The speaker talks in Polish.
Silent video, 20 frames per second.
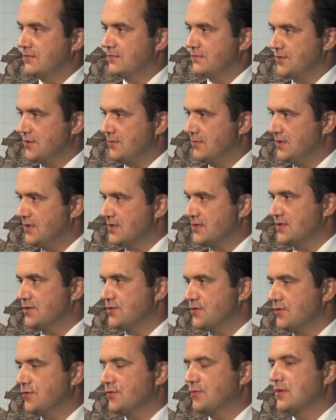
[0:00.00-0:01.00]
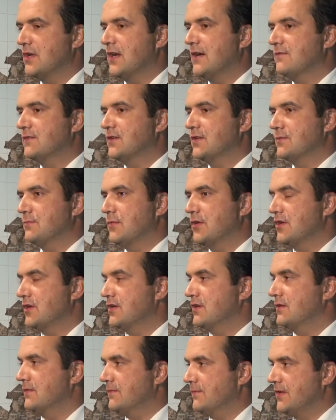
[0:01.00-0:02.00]
działania zarządu jawne,
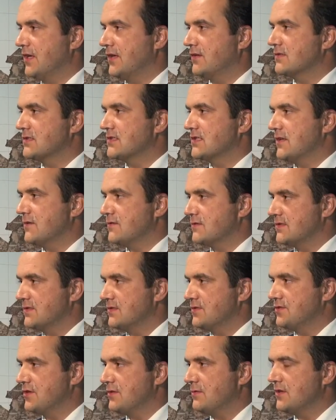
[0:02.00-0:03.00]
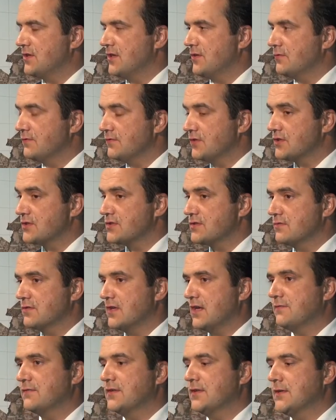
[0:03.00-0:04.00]
moje jako starosty działania również są
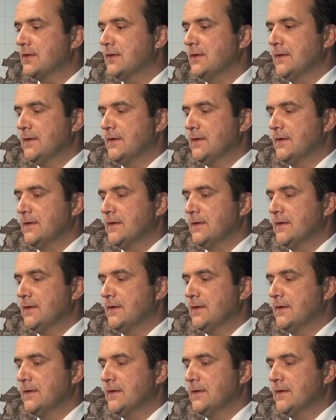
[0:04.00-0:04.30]
jawne,